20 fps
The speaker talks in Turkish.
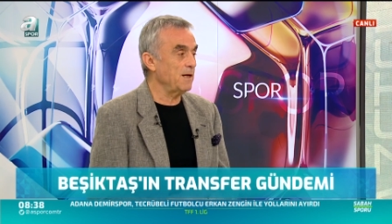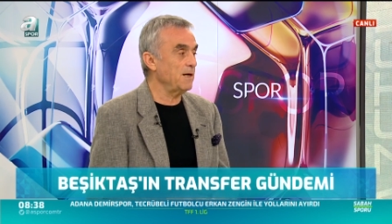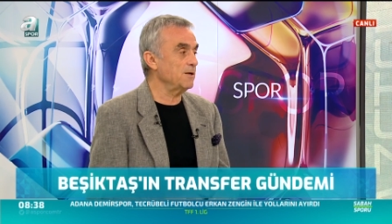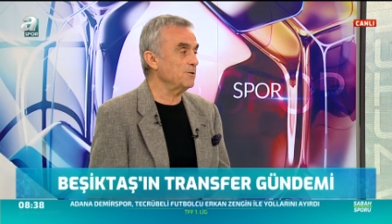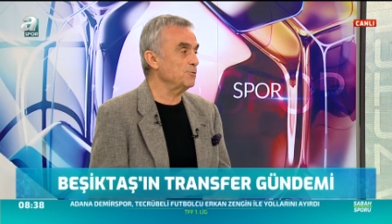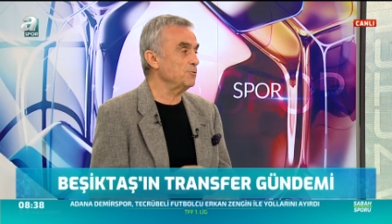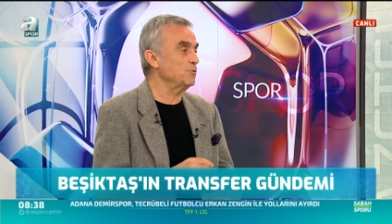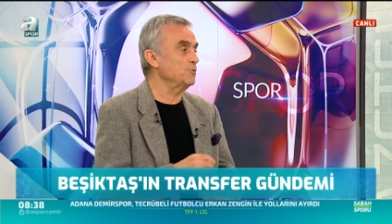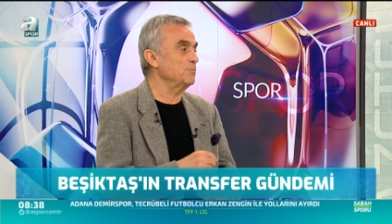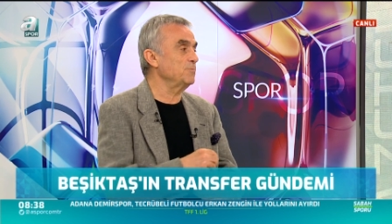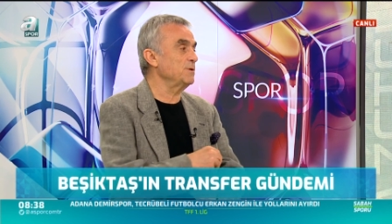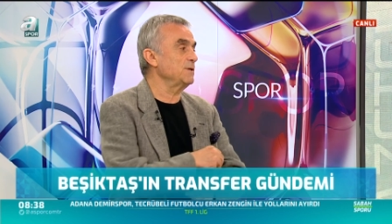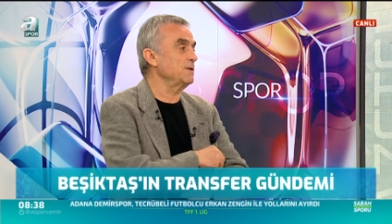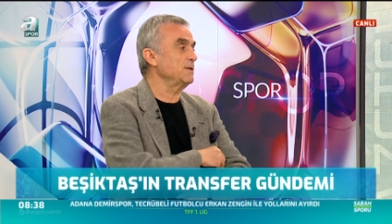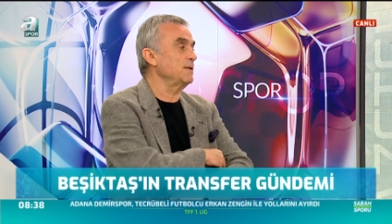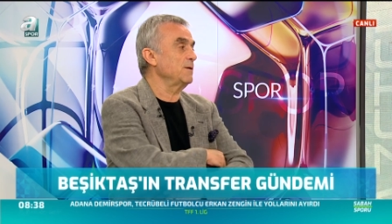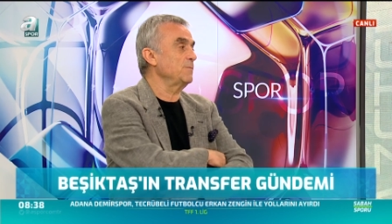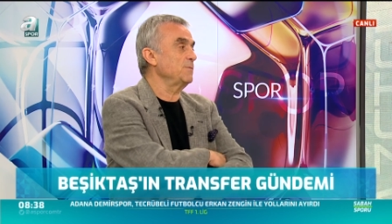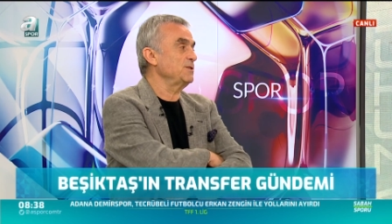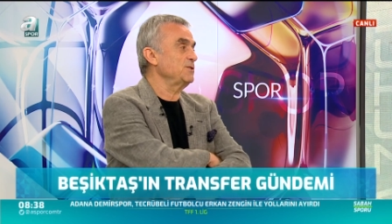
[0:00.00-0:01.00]
Eğer günün
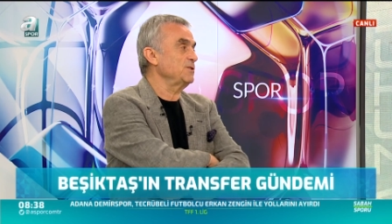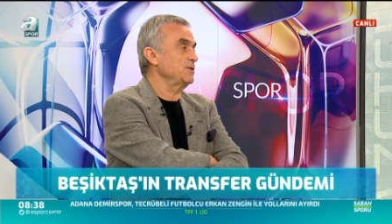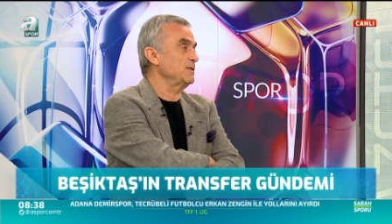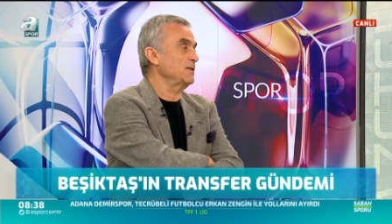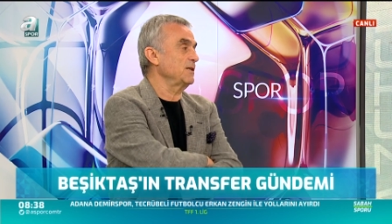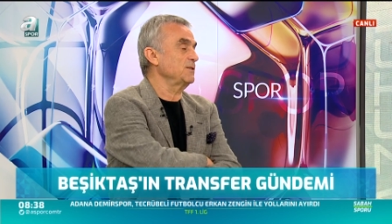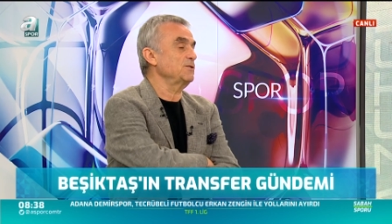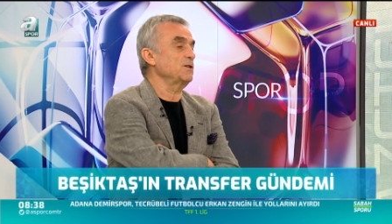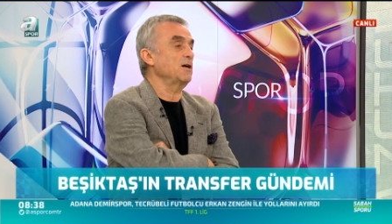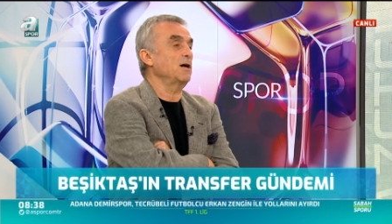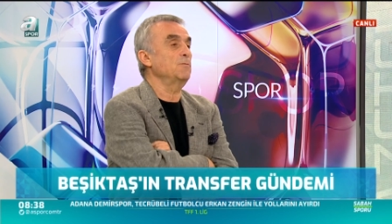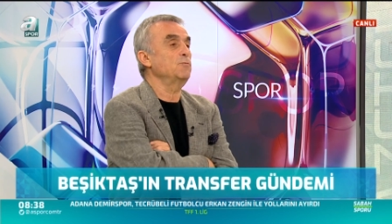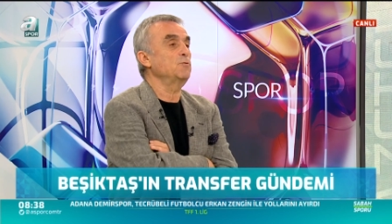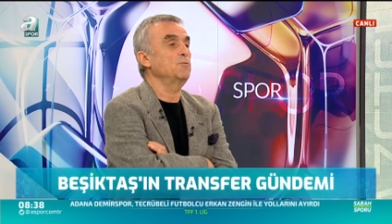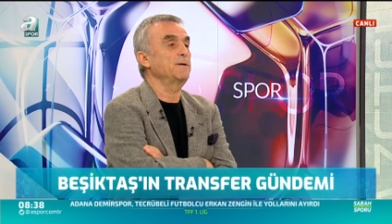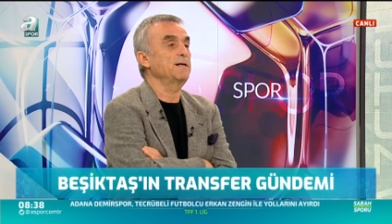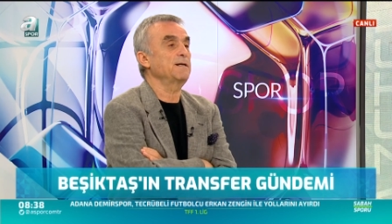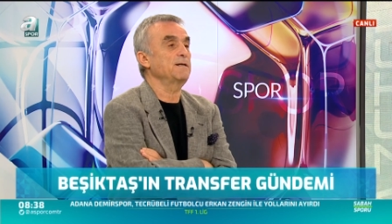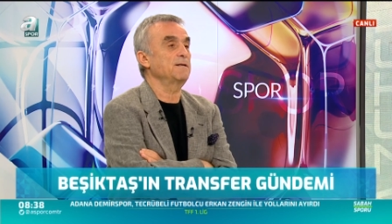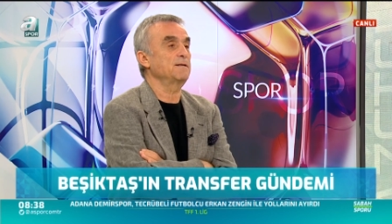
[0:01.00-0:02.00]
birinde Beşiktaş
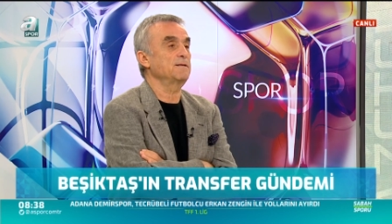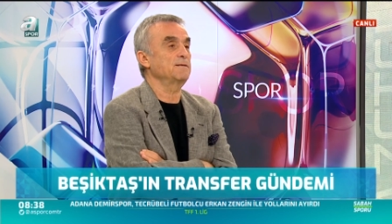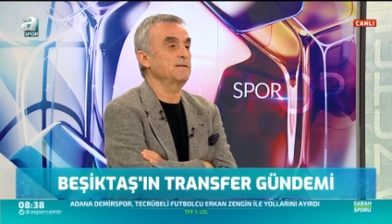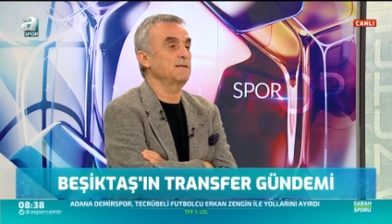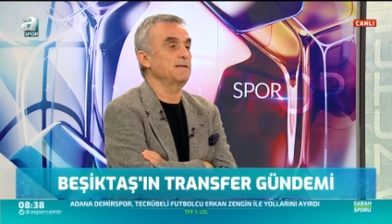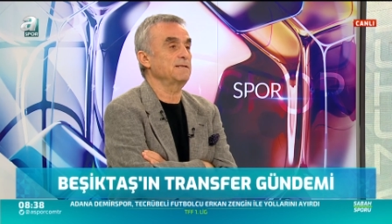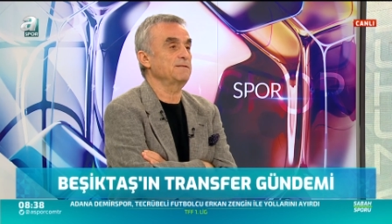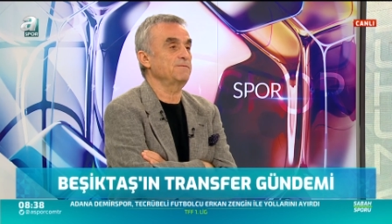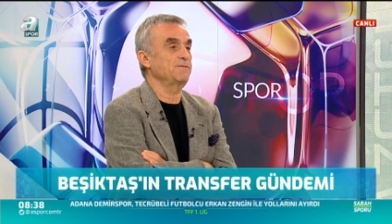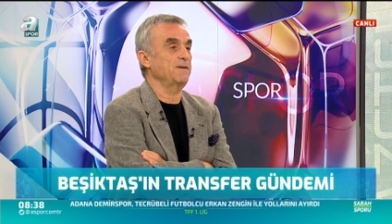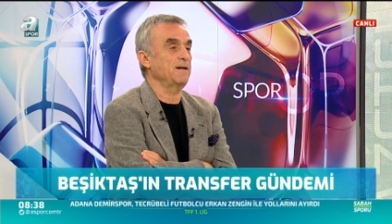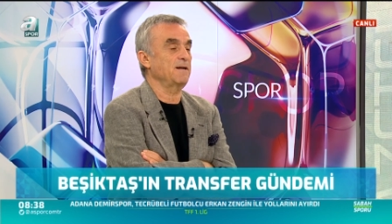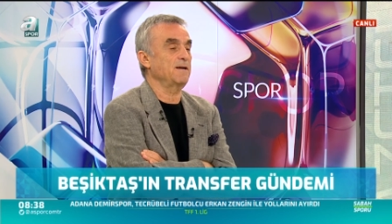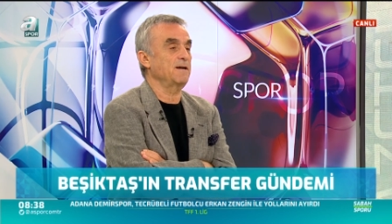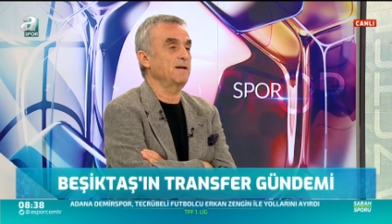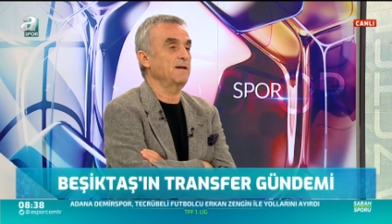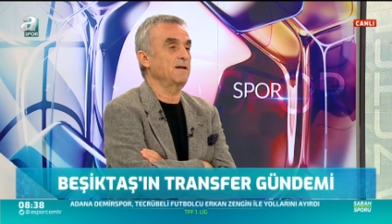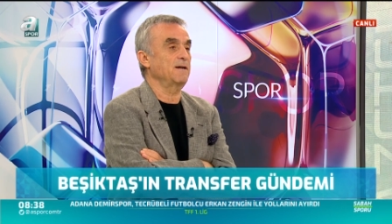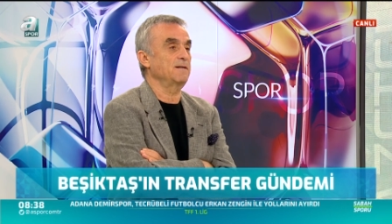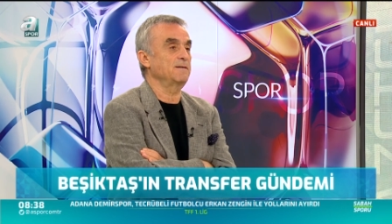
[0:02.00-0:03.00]
Abu Bakar'ı transfer
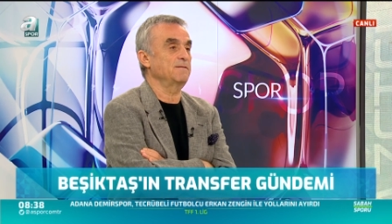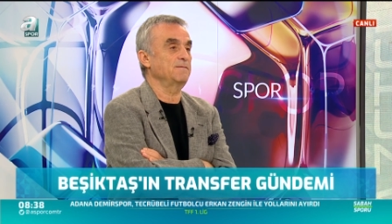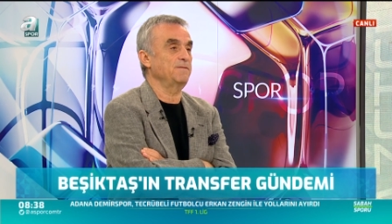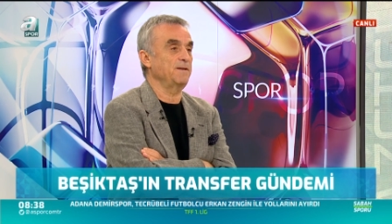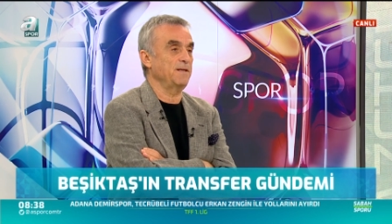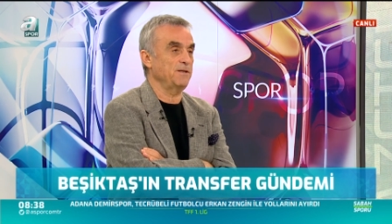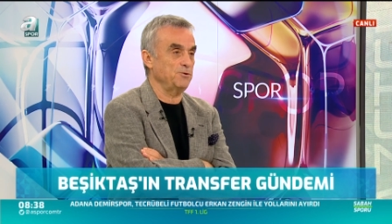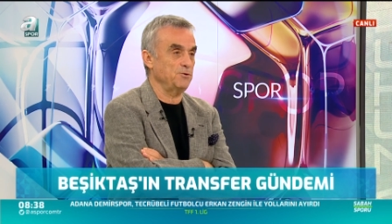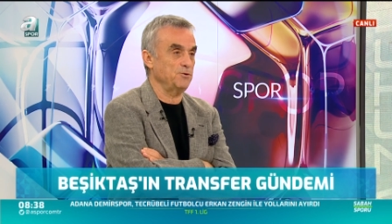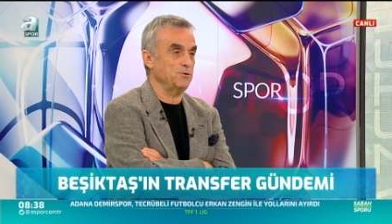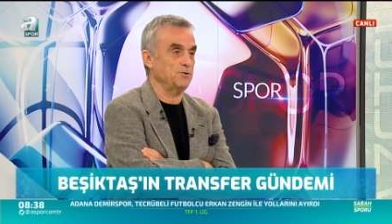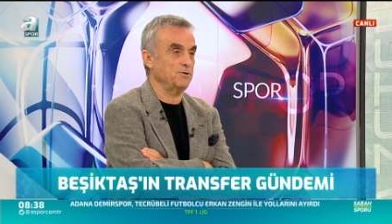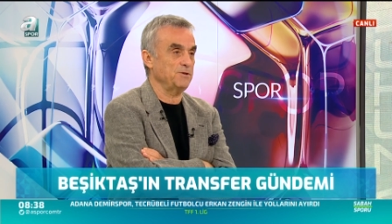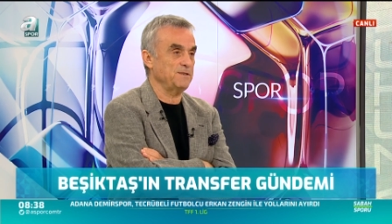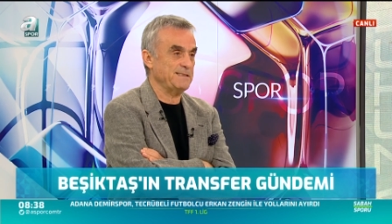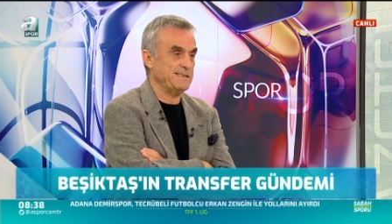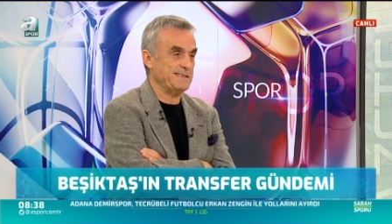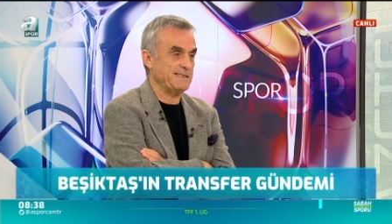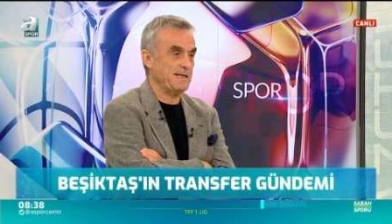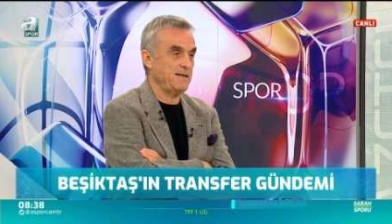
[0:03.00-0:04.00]
kararı veriyor
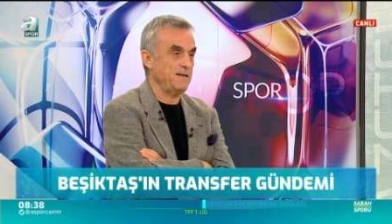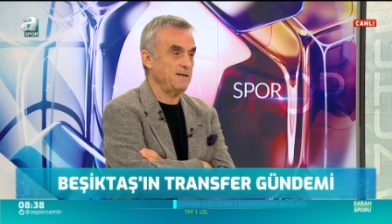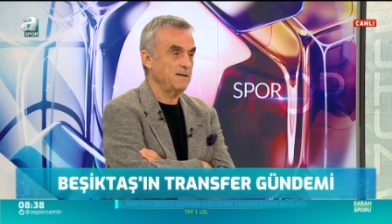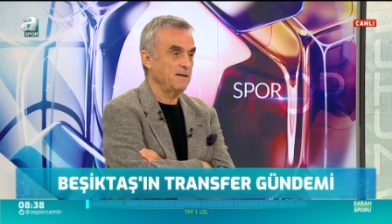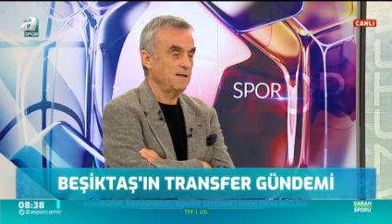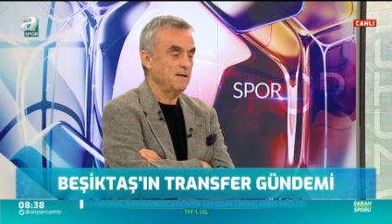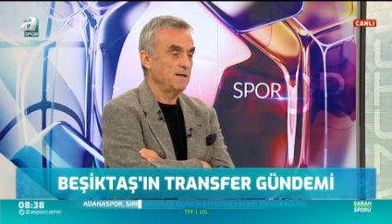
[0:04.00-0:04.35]
ise